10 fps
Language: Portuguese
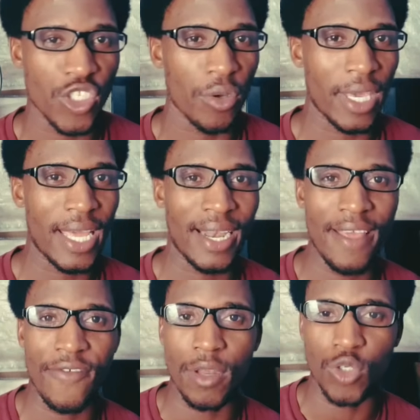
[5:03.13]
não querem
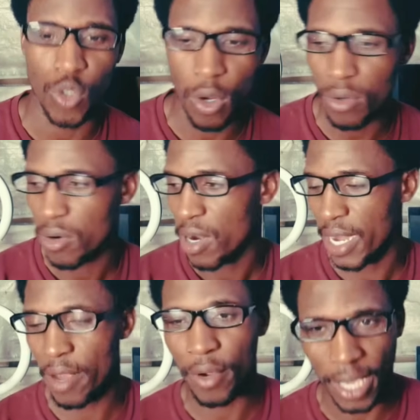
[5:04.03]
nem ver o jogo,
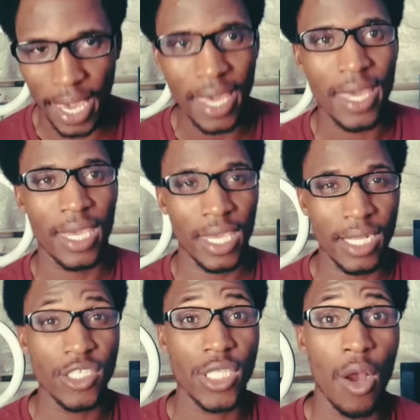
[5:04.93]
nem o que. É.
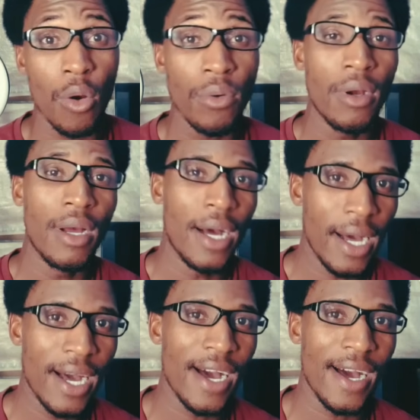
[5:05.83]
Eles estão
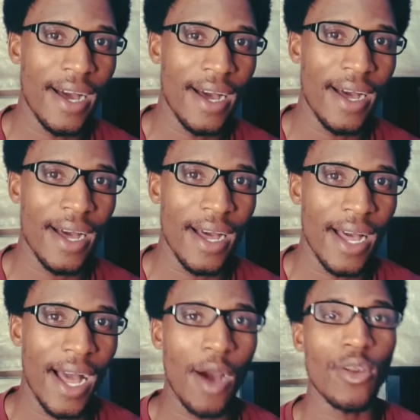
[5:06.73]
ah,
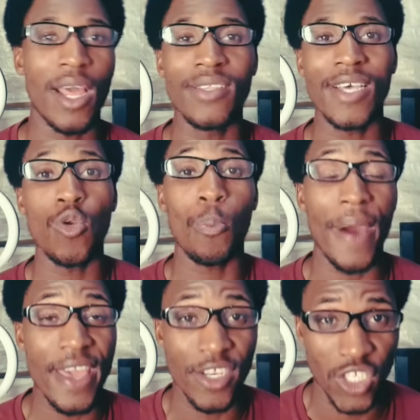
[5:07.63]
a, a, organizar o
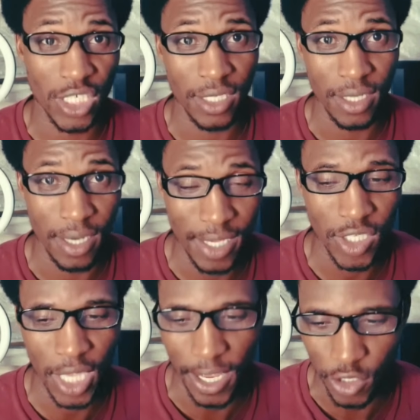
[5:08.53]
país,
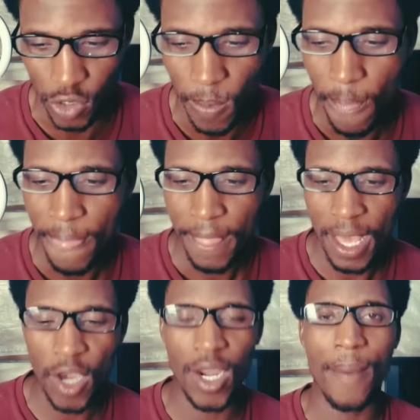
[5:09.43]
nesse caso.
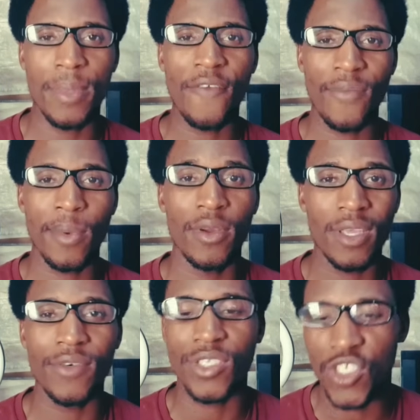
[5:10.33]
Agora, minha família, o
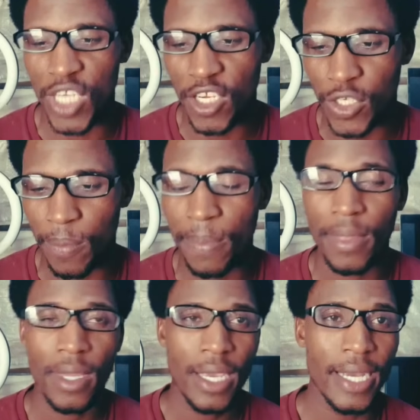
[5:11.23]
que vocês acham
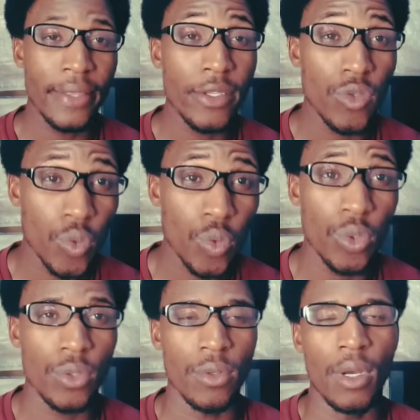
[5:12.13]
é disso
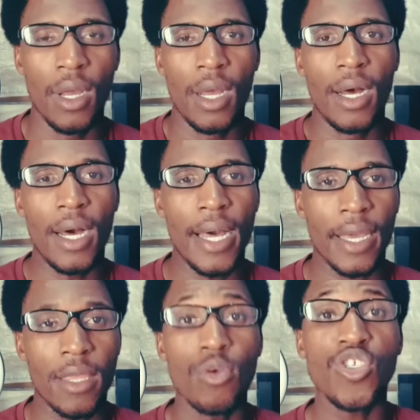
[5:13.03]
tudo? Ah,
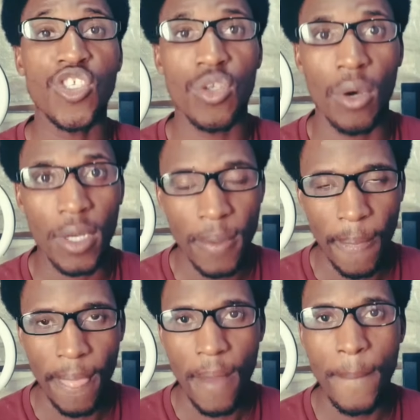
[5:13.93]
que o senhor
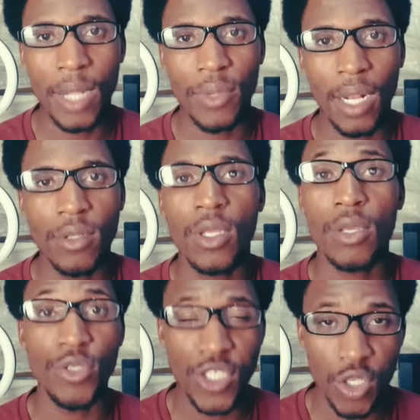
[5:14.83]
Manuel, que
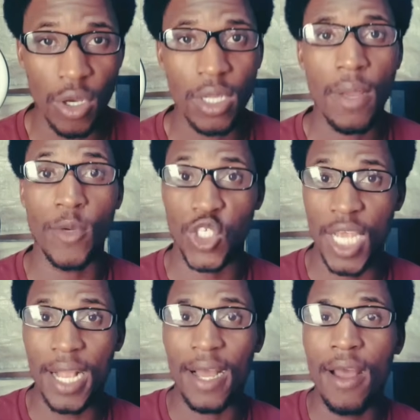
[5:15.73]
o senhor
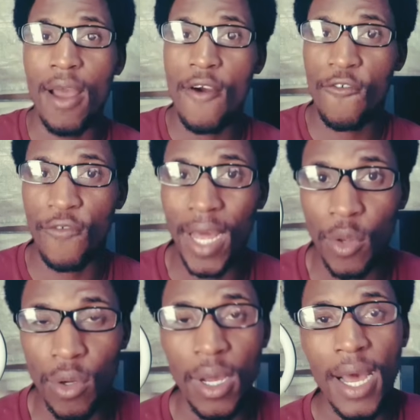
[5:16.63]
Muxanga
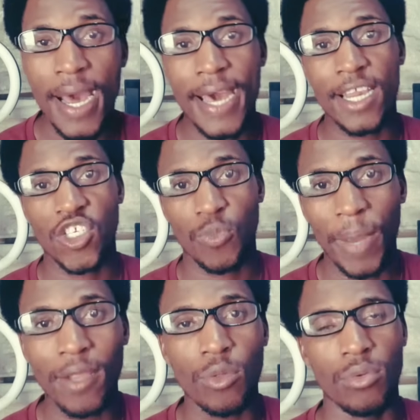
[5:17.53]
falou a
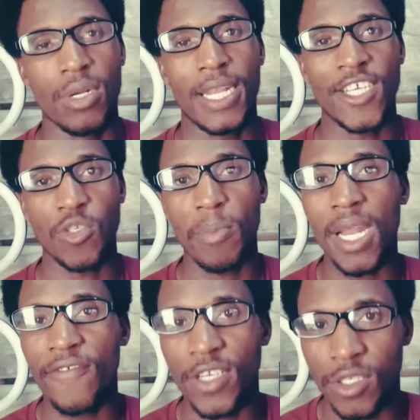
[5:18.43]
respeito das
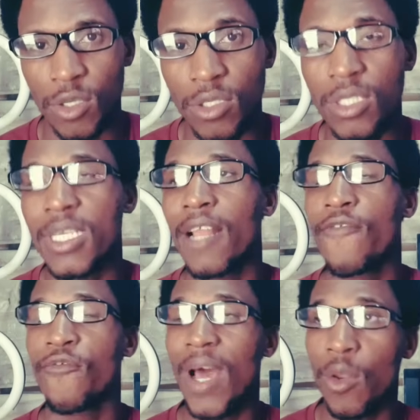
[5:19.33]
manifestações que ele
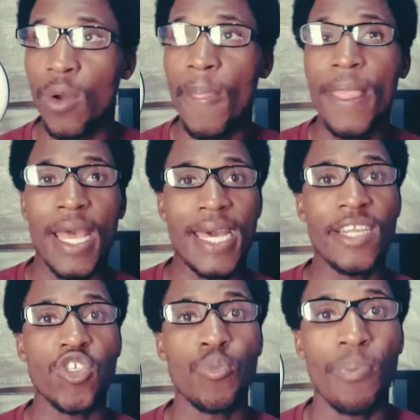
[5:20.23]
falou a
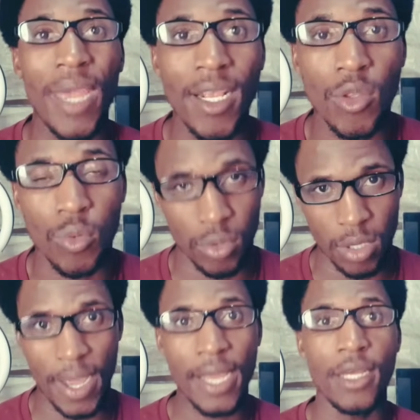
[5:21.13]
respeito,
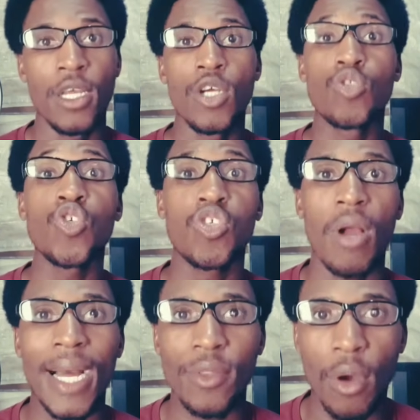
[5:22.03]
não é? Dos
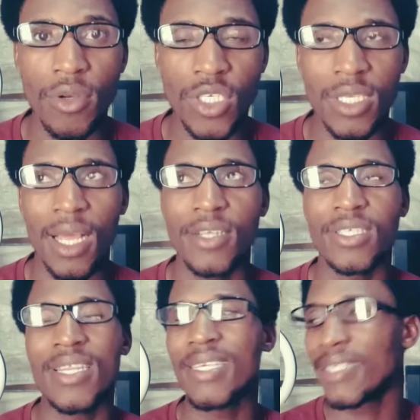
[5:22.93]
jogadores que
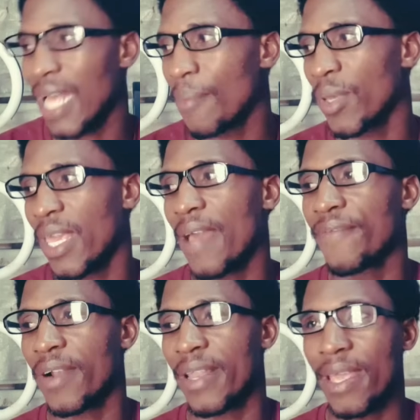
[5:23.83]
eles nem sabem quem é
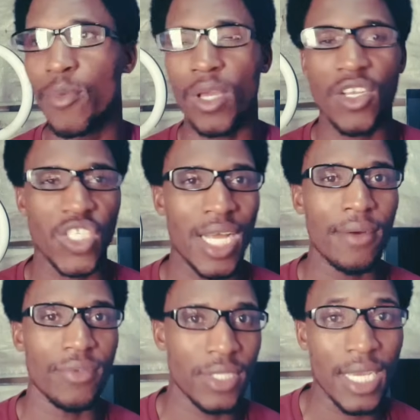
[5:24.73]
Ferlimo, o que, é que está
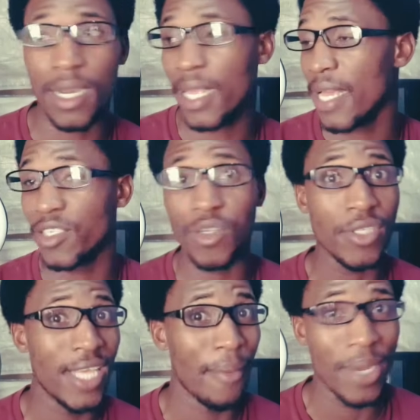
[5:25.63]
acontecendo, eles não
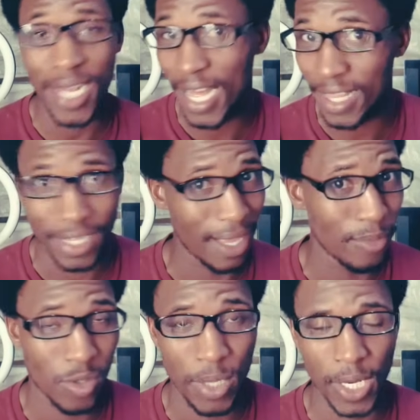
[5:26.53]
sabem nada, tá a
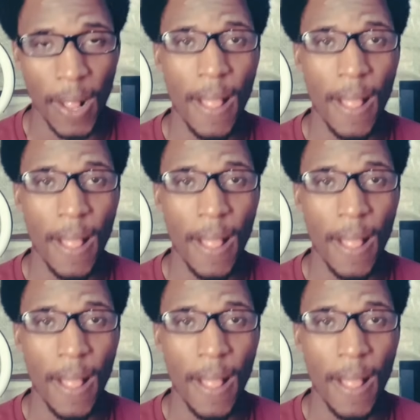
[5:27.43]
perceber?